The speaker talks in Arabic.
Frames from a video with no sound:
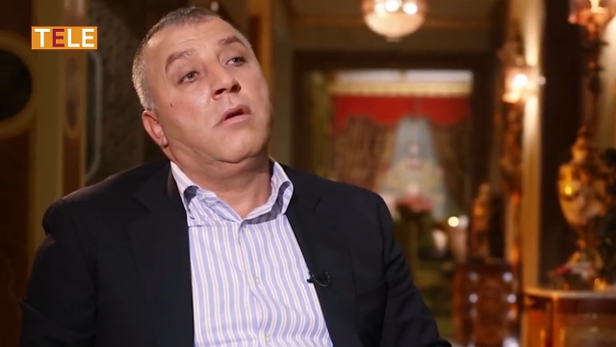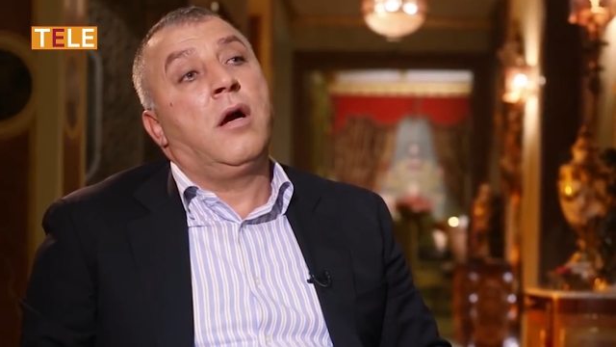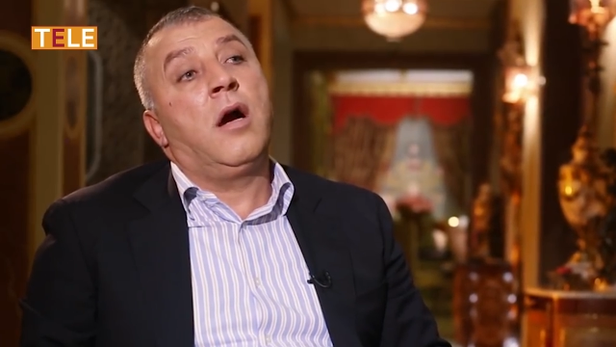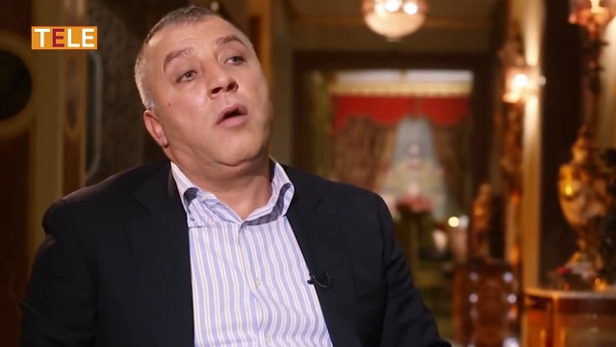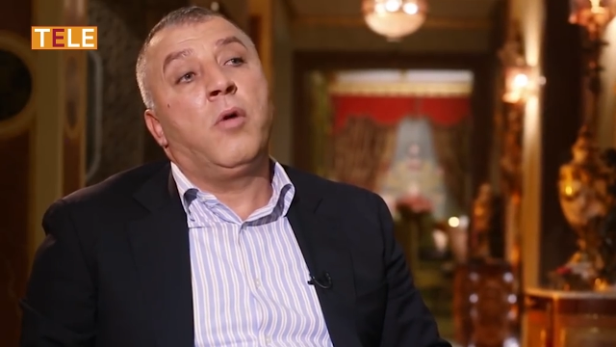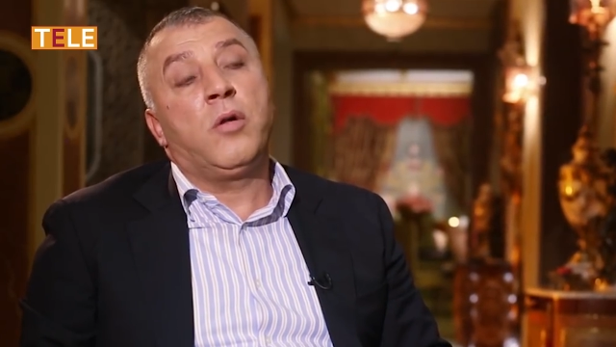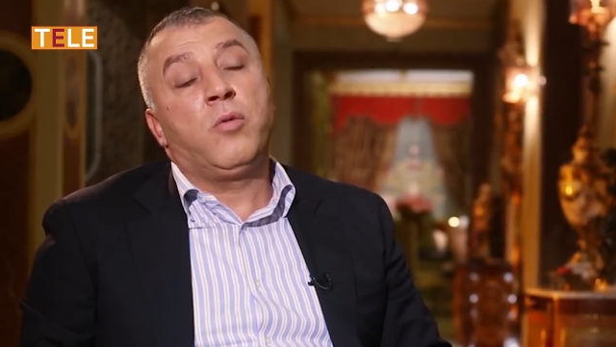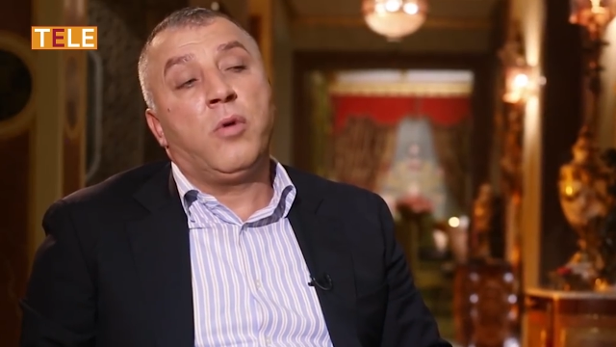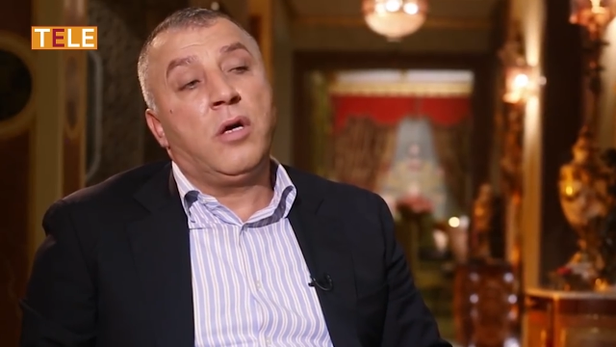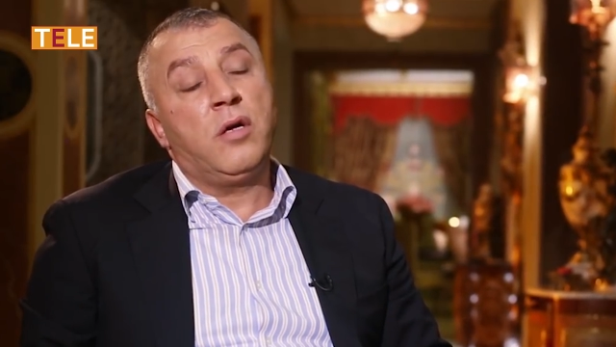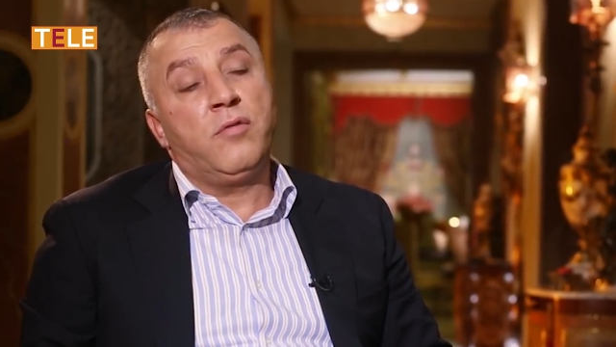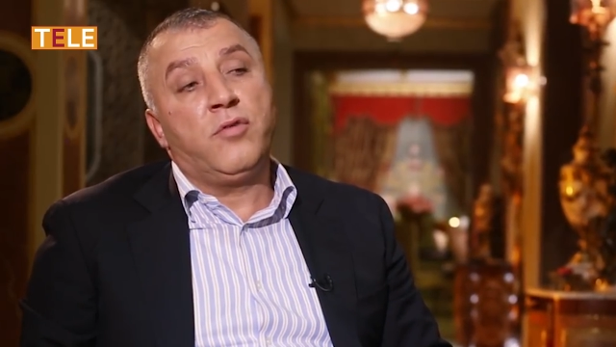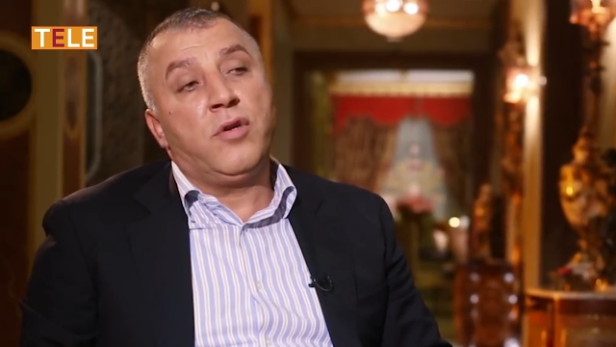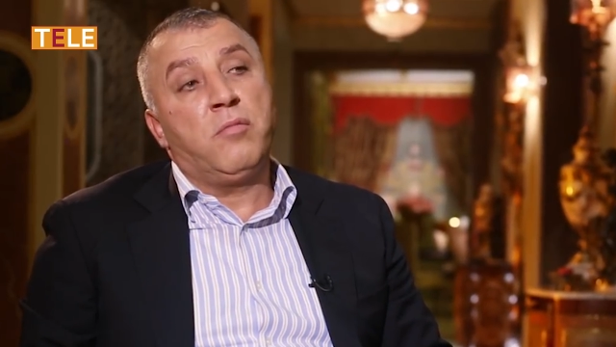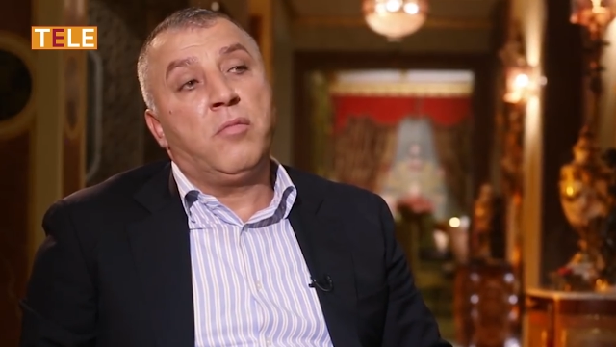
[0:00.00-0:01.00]
حاولت
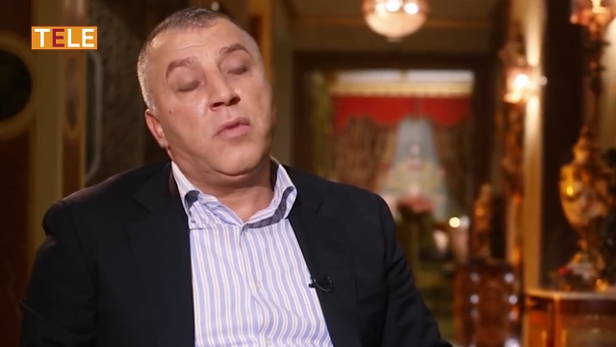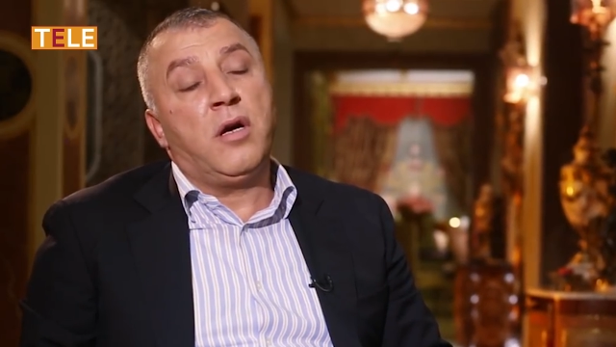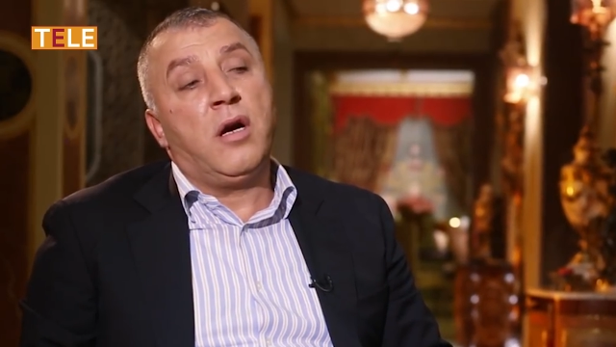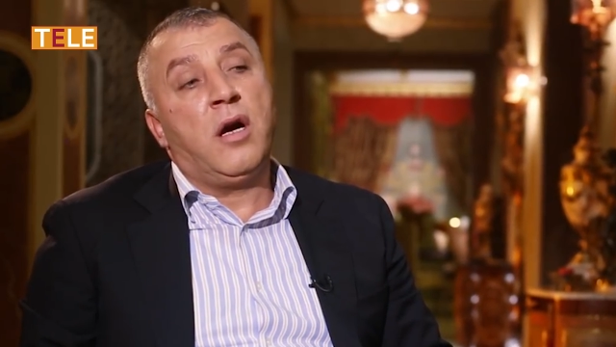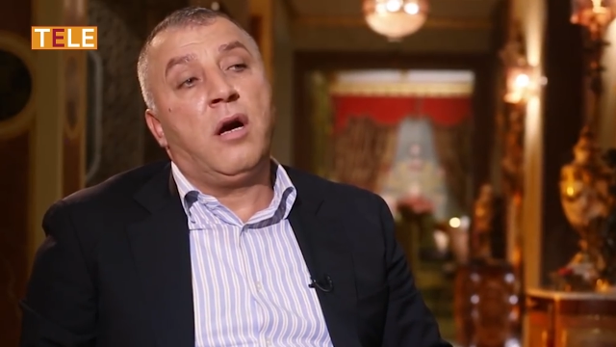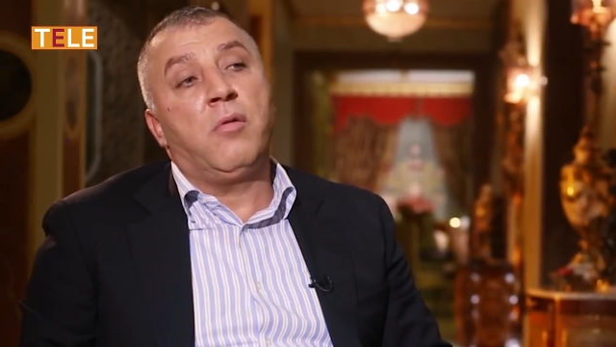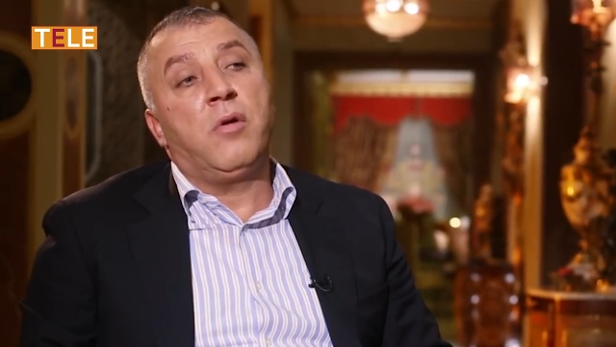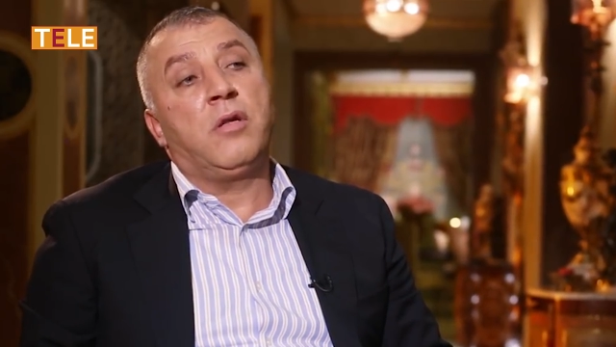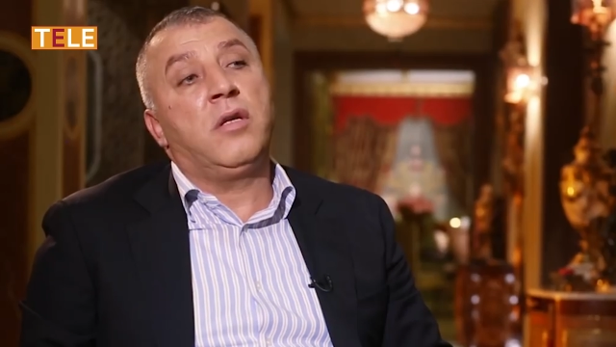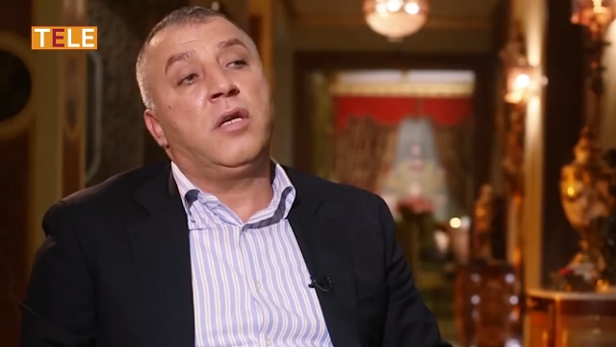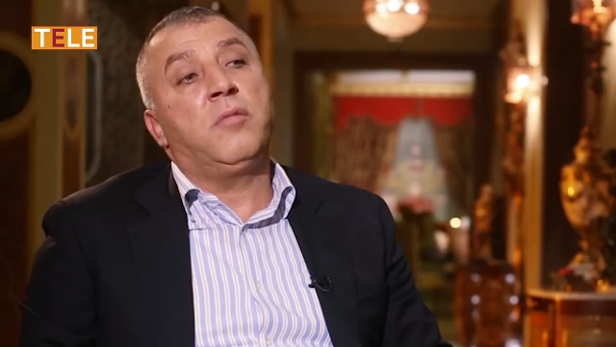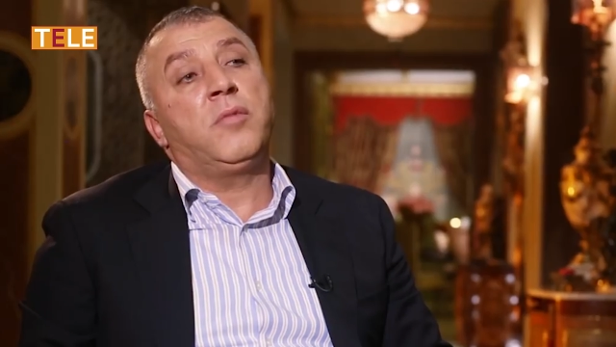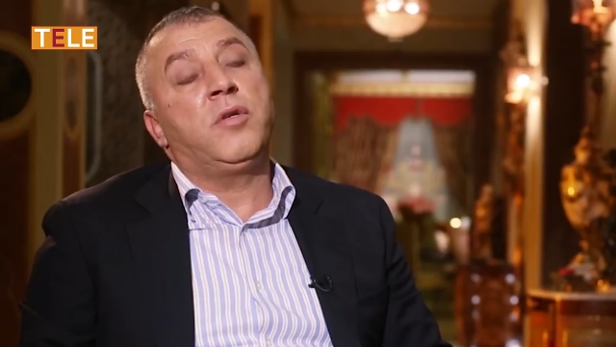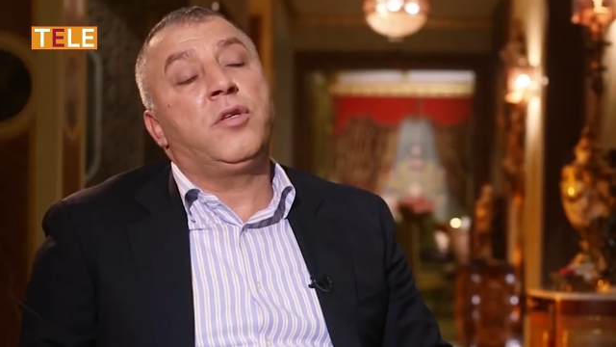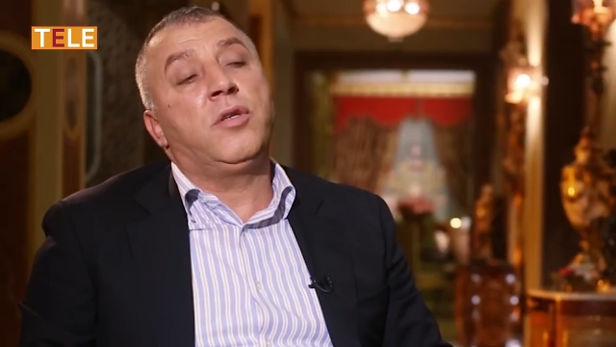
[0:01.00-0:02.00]
وقف جنبها حاولت
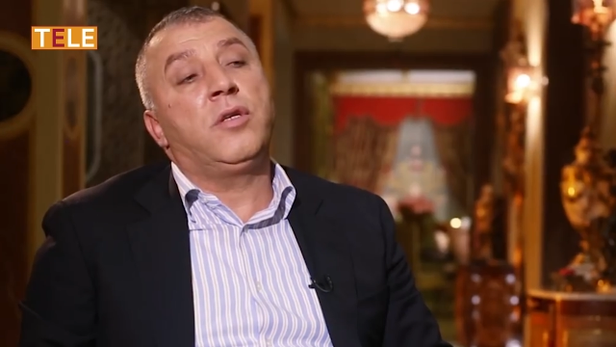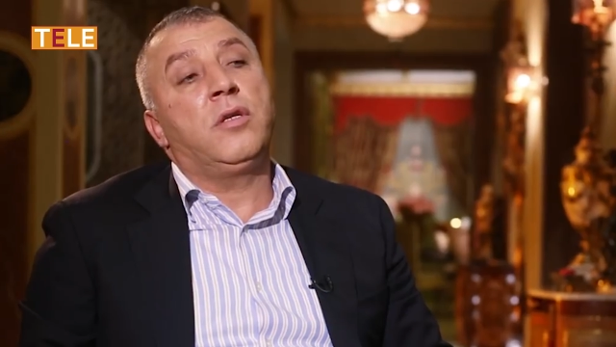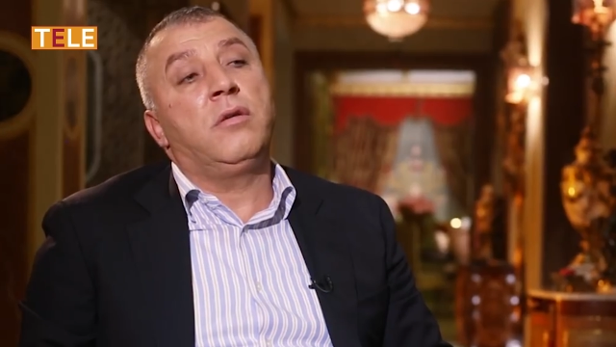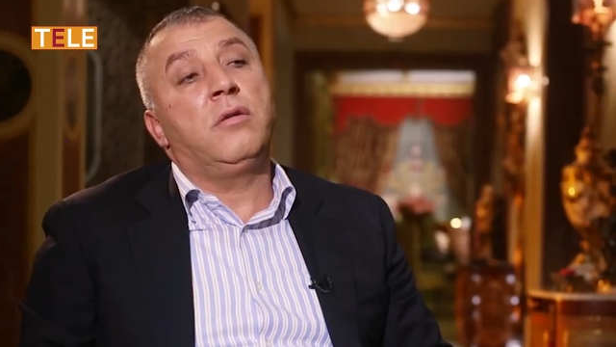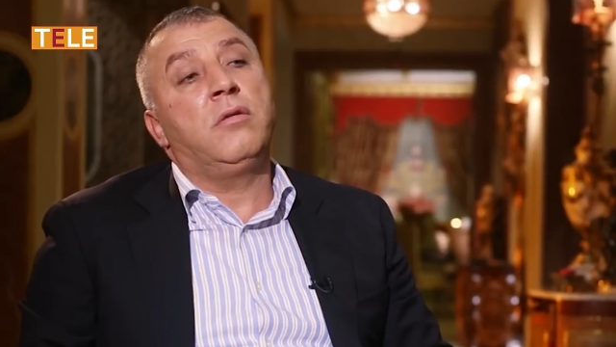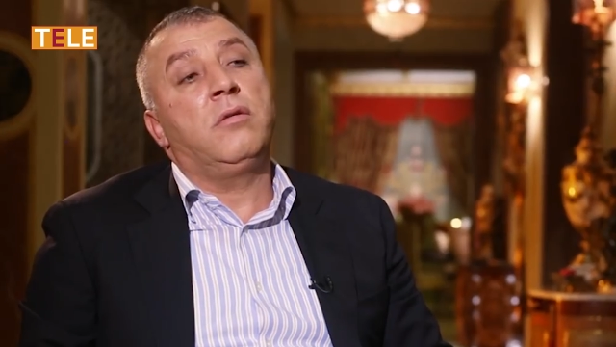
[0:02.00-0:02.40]
أمشي